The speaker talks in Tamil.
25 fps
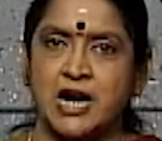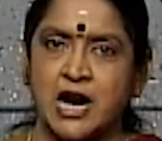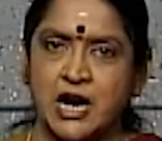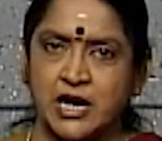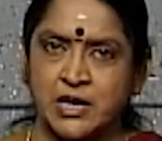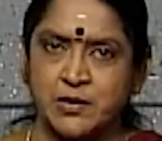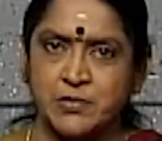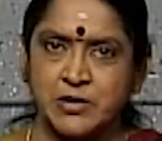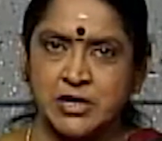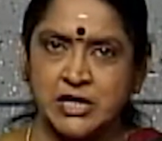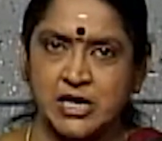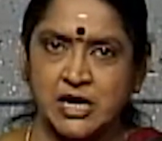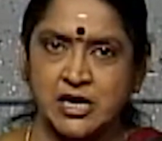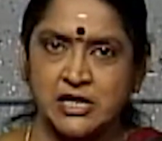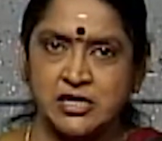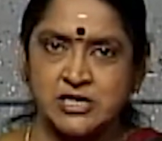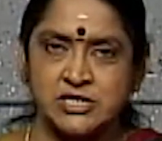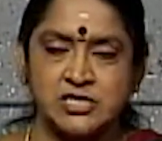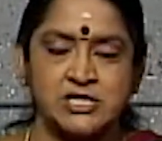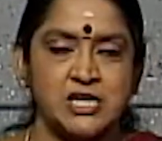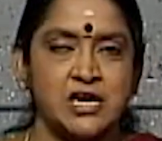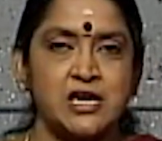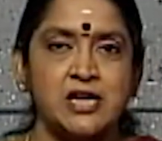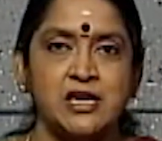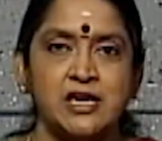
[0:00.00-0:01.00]
கடமையை
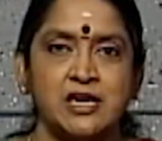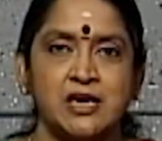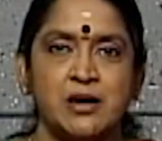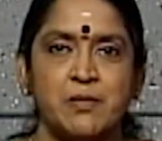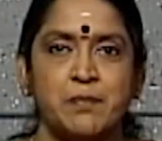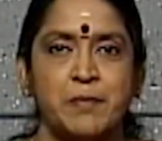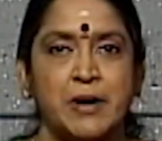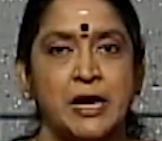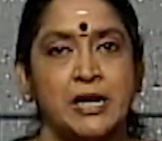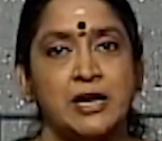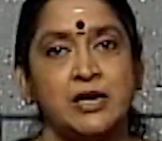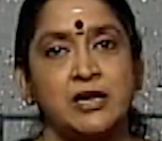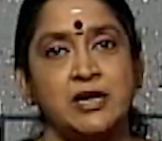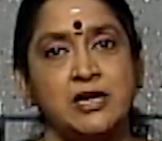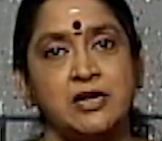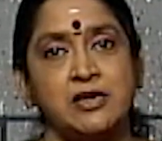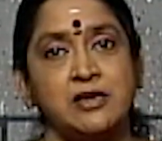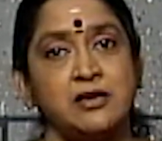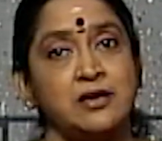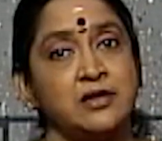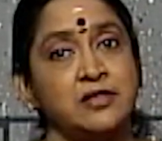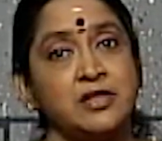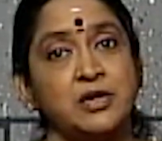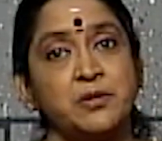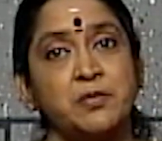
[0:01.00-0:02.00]
செய் பலனை
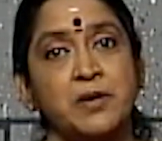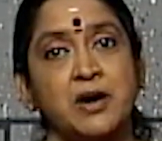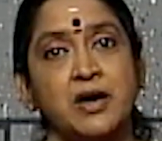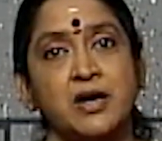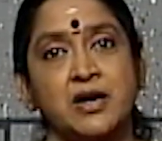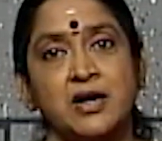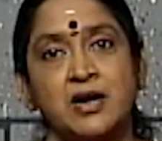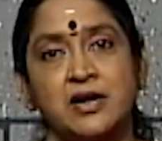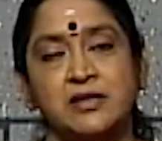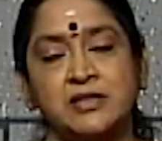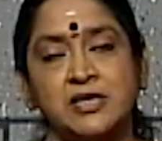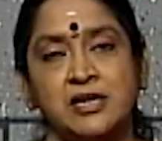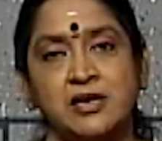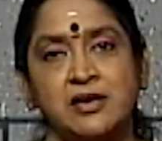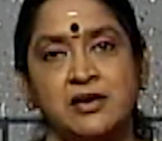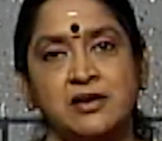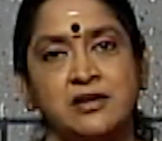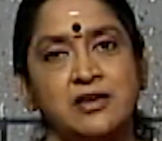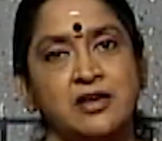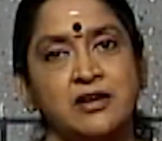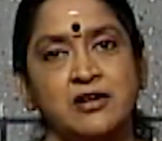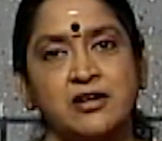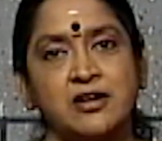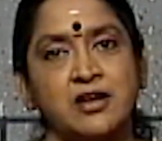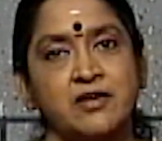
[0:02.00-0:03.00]
எதிர்பாராதே
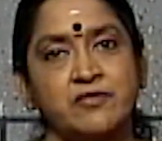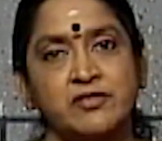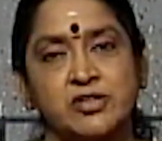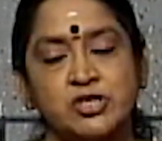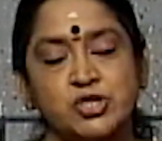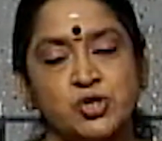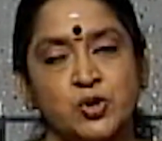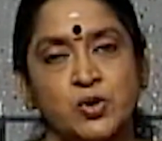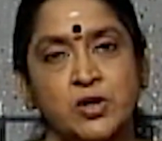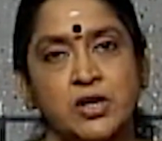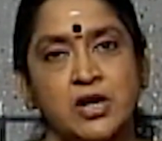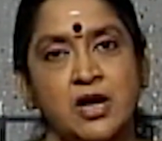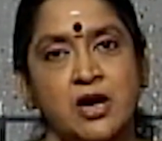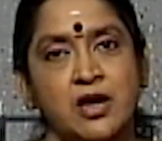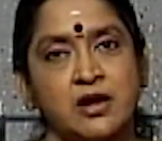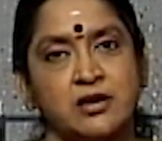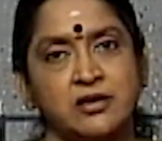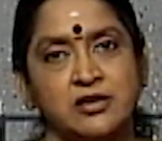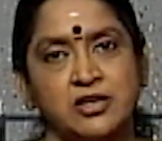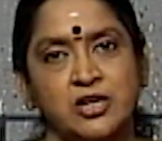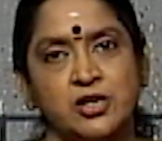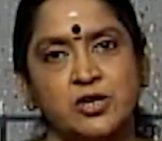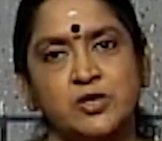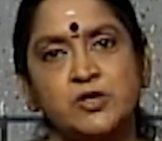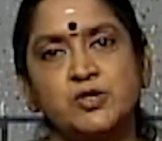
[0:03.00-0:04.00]
என்று அவர் சொன்னார்
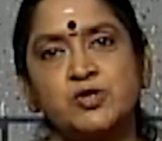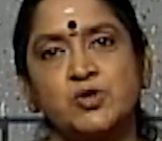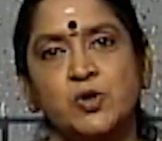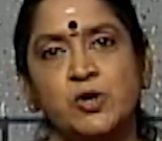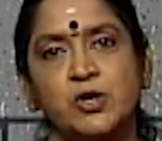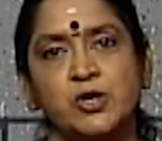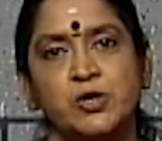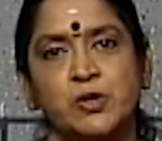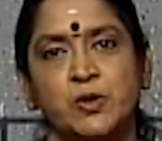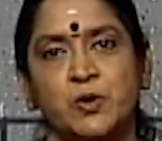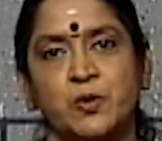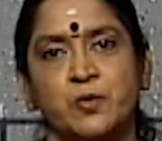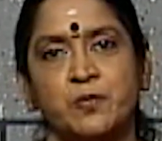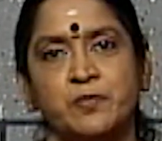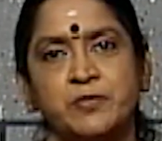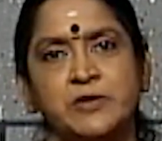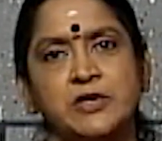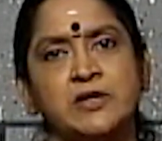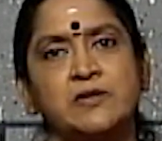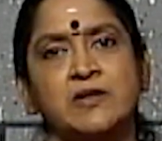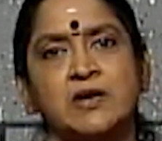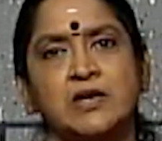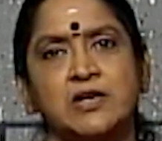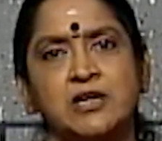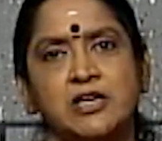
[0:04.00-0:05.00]
என்று சொல்லுகிறோம்
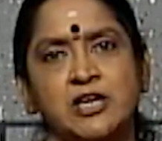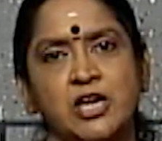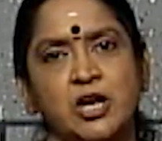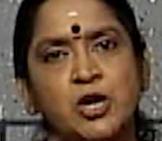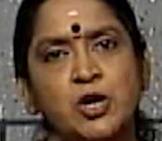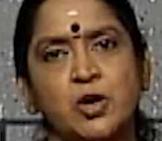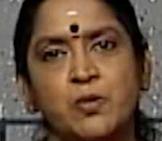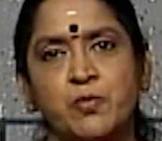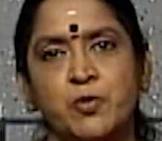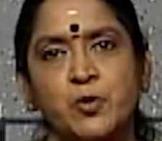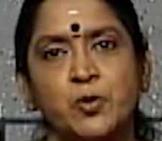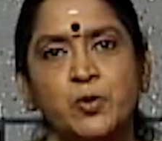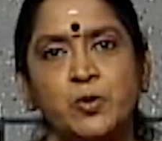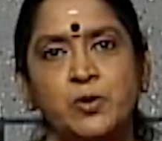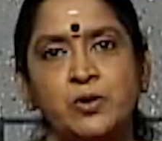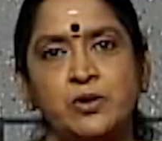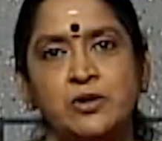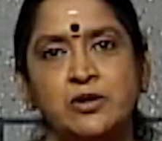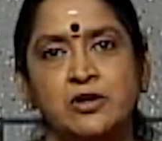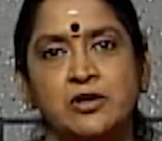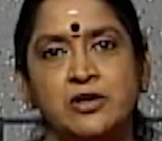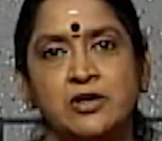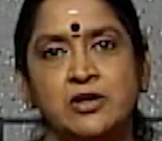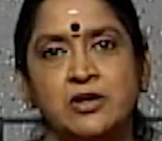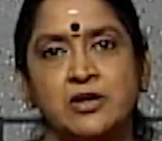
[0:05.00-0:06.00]
இதற்கு என்ன பொருள்
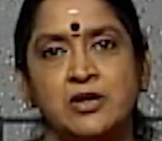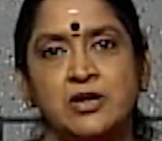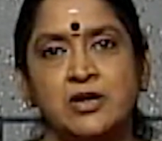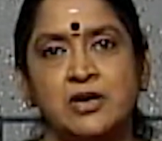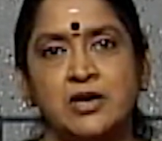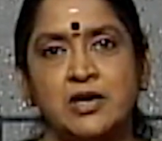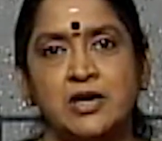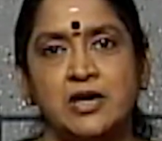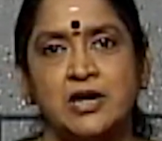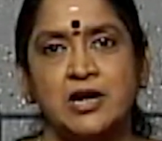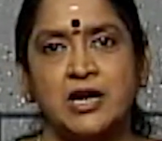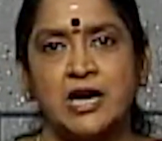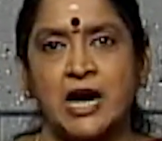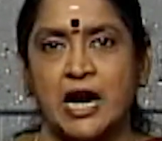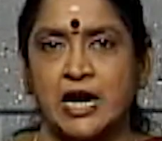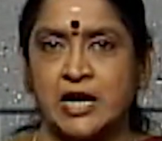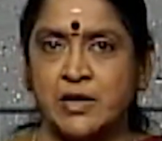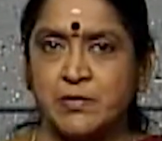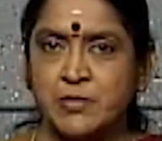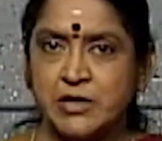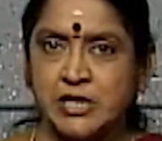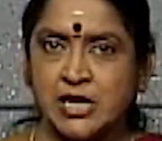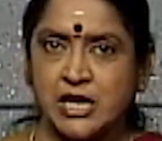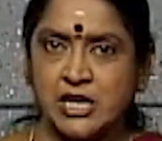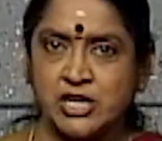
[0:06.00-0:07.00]

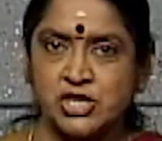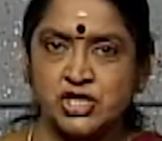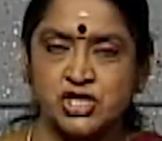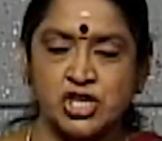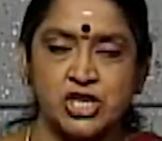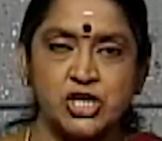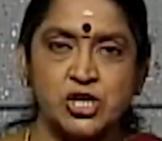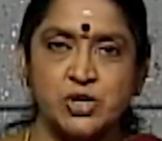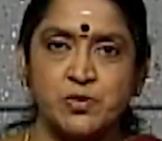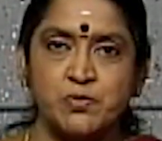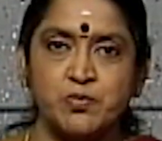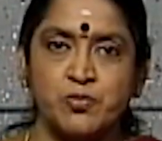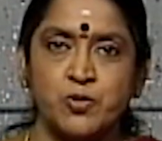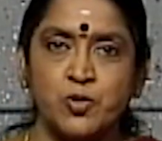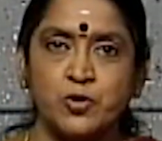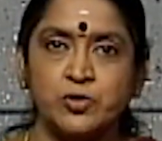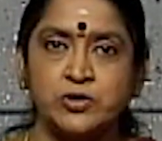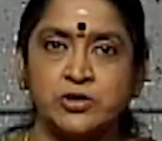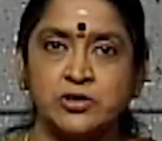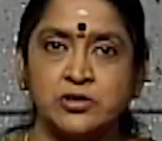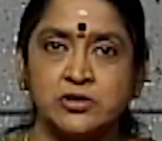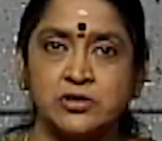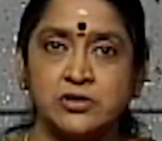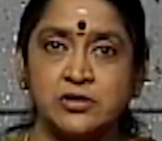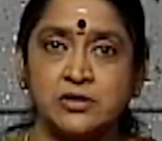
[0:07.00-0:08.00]
கடமையை
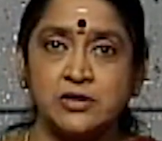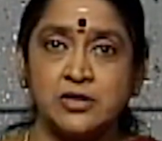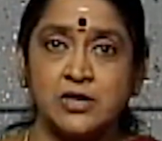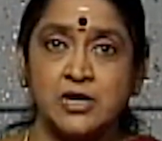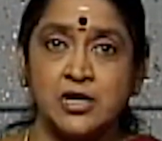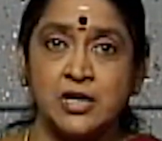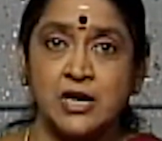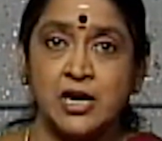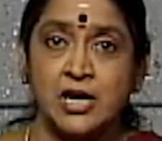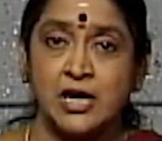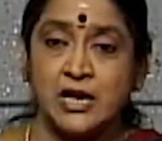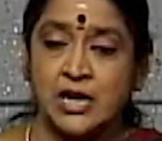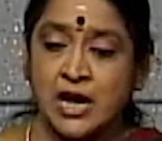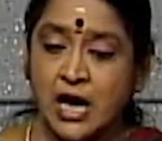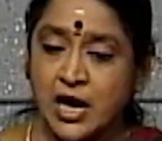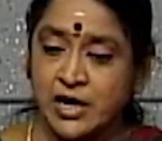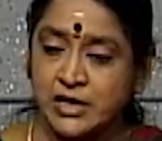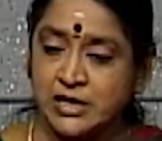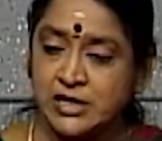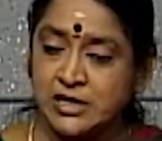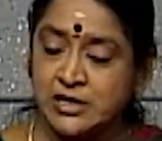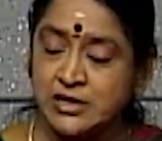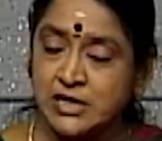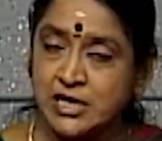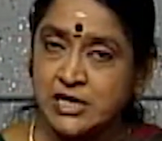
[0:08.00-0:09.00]
செய்யும்போது நான்
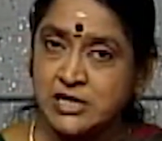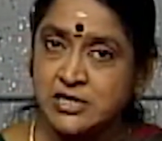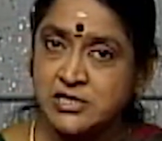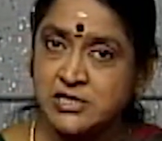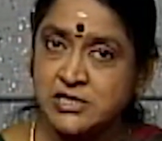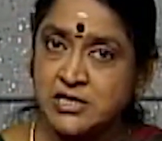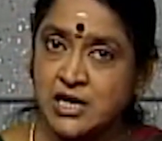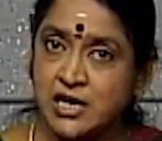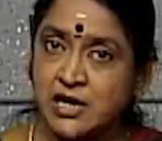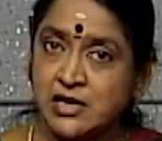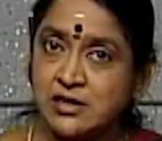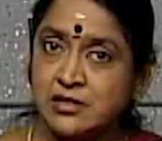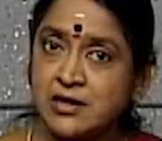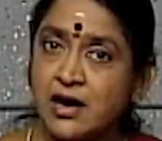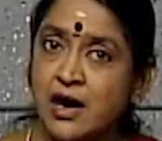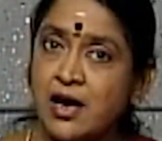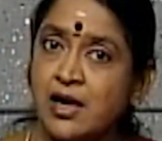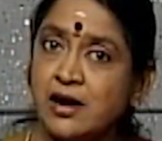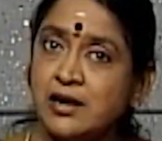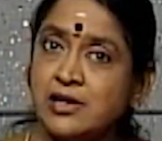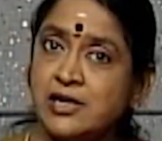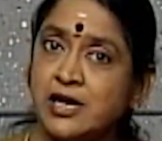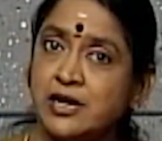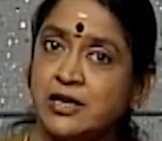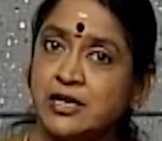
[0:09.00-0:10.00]
இதை
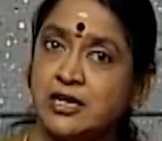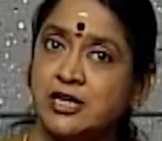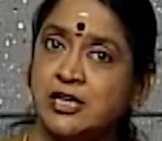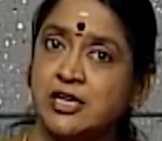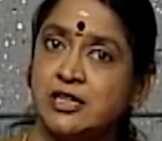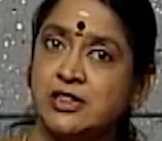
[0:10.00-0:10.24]
செய்தால் எனக்கு